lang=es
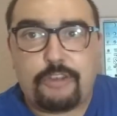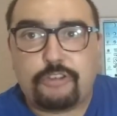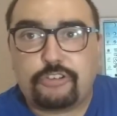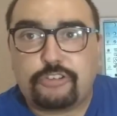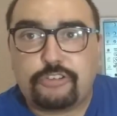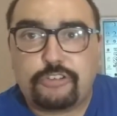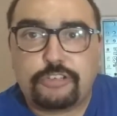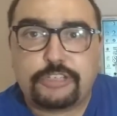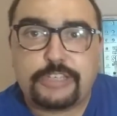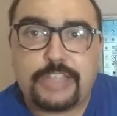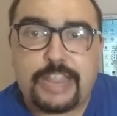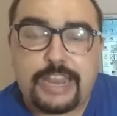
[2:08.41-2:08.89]

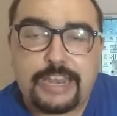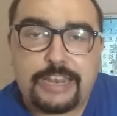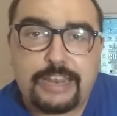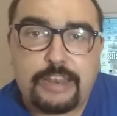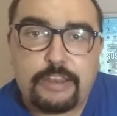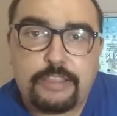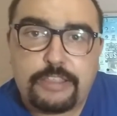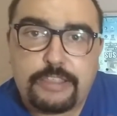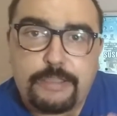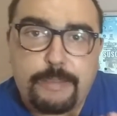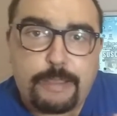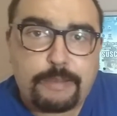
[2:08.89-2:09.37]
los Oscars
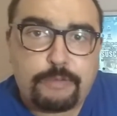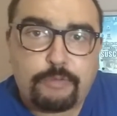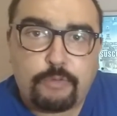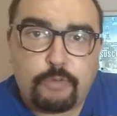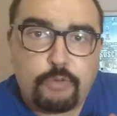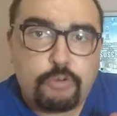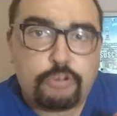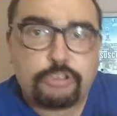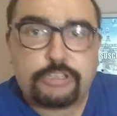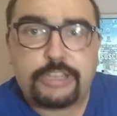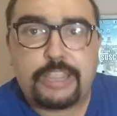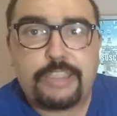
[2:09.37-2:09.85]
llevan
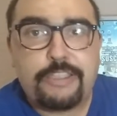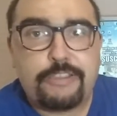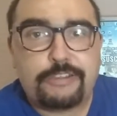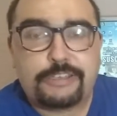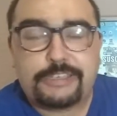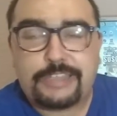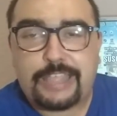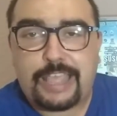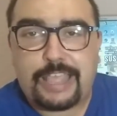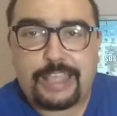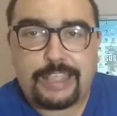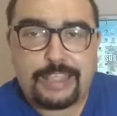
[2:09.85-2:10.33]
unos
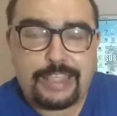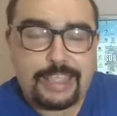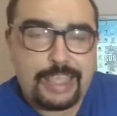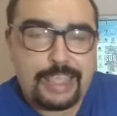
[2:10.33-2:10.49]
años